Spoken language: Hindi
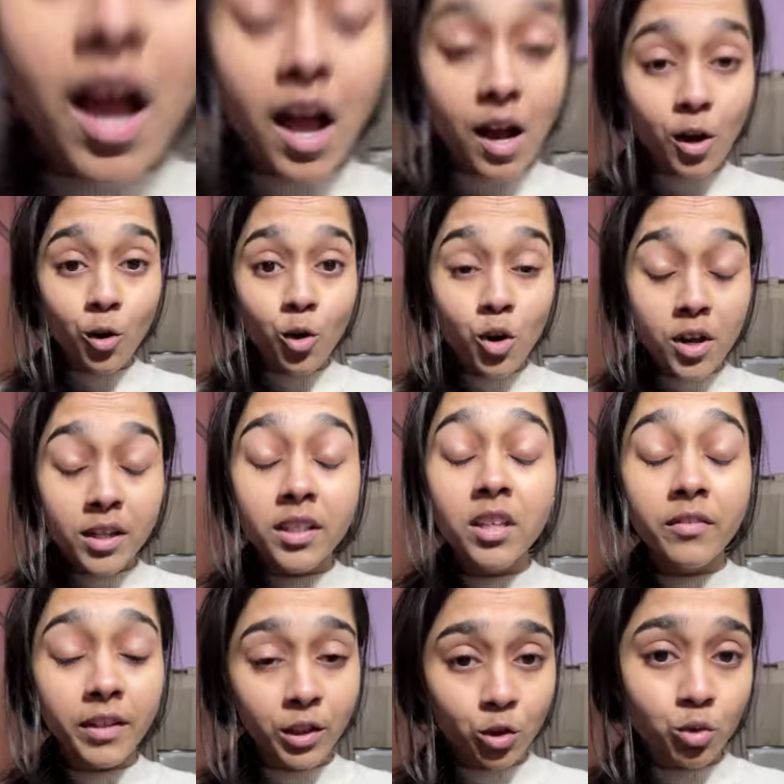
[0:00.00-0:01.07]
how
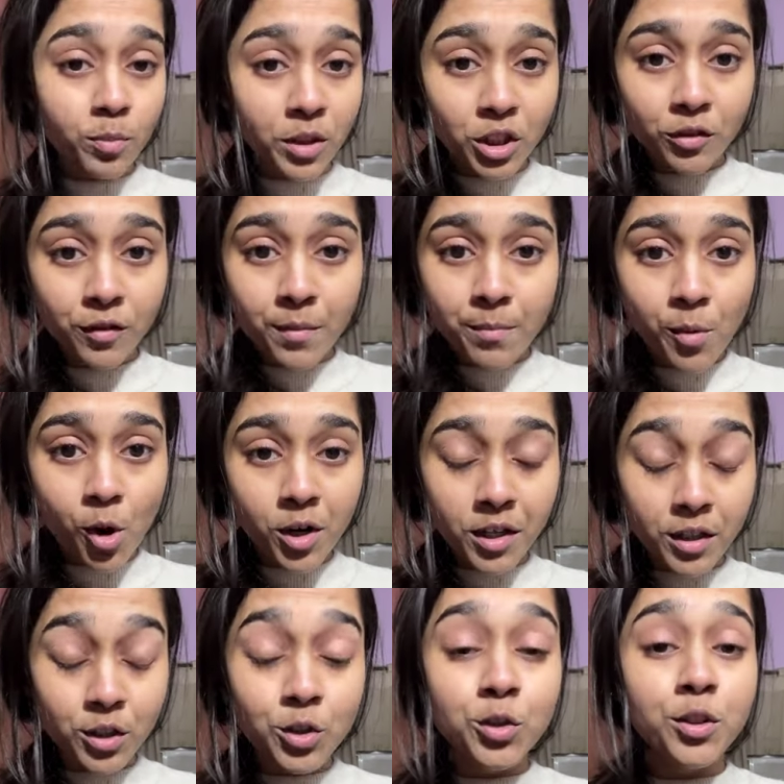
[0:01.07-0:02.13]
giving टू much of
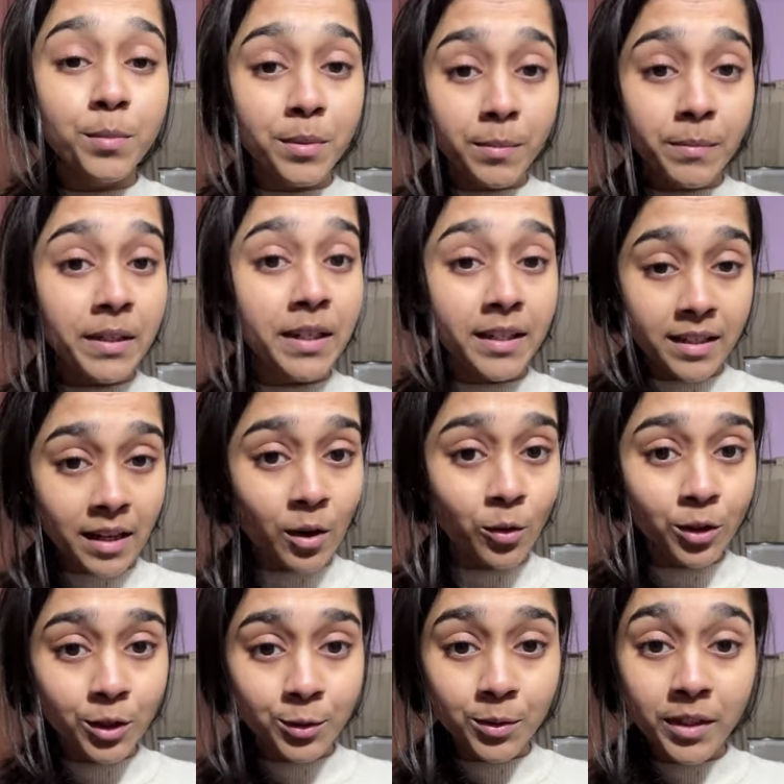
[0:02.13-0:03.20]
importance to the people
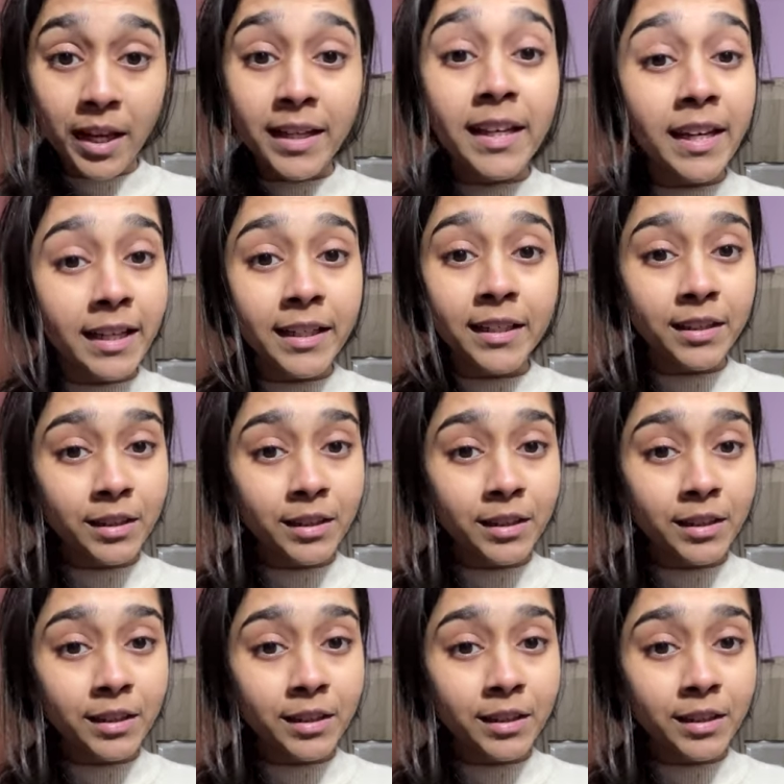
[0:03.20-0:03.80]
अराउंड यू कैन hinder